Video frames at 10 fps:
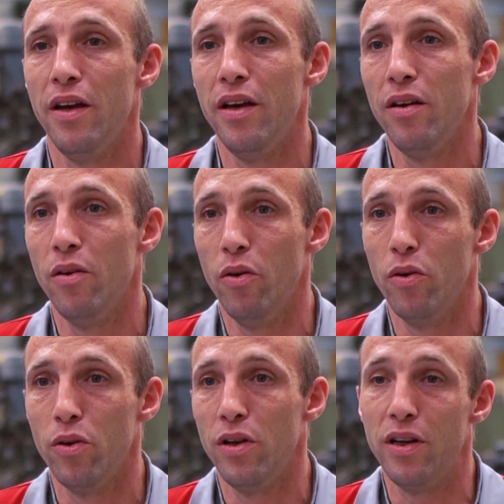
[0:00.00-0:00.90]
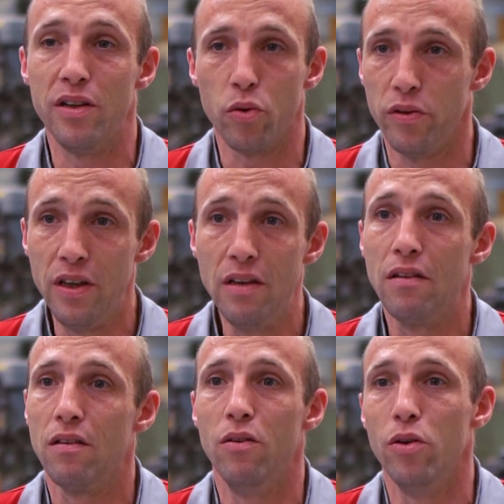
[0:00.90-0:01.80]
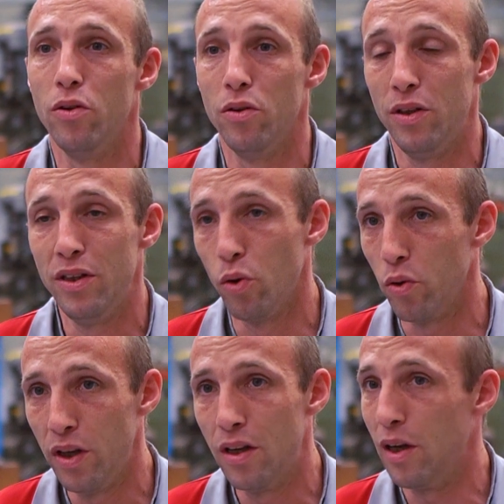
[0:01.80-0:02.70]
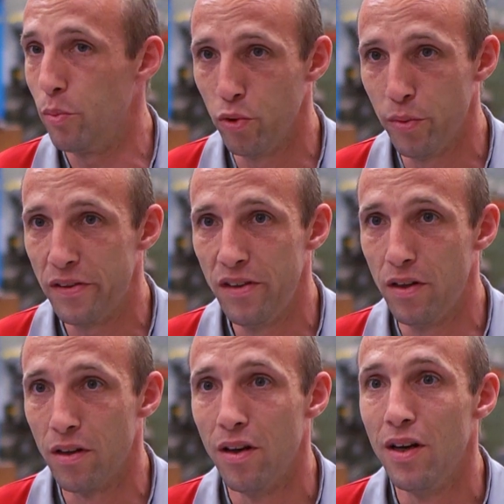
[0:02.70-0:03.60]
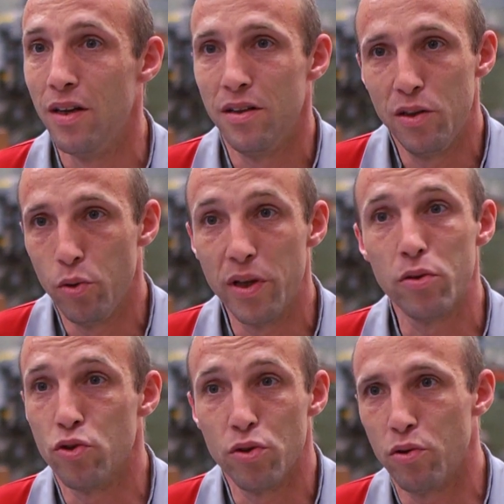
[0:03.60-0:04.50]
et euh, l'électronique, l'hydraulique, la pneumatique, des domaines que je